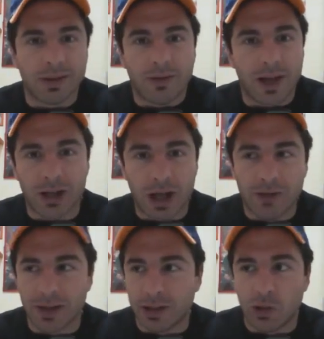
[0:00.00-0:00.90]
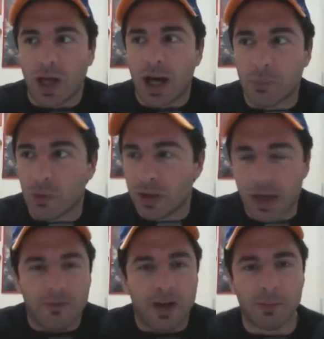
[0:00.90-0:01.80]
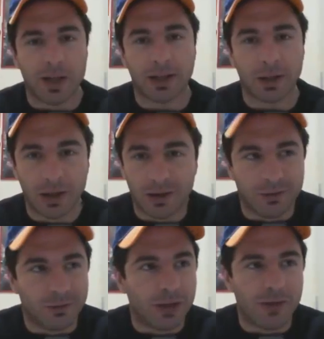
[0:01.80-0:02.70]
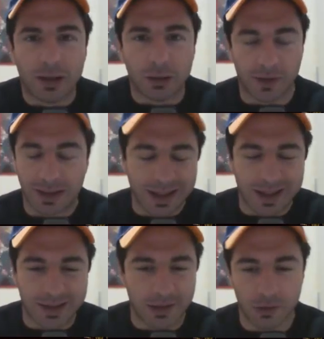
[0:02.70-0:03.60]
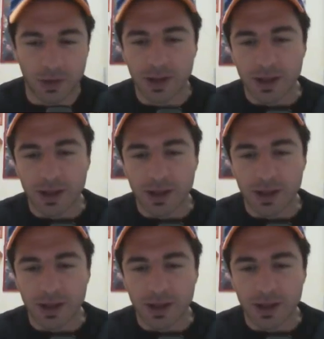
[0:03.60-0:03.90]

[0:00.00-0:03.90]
Flash Event io la amo, è veramente un evento fantastico.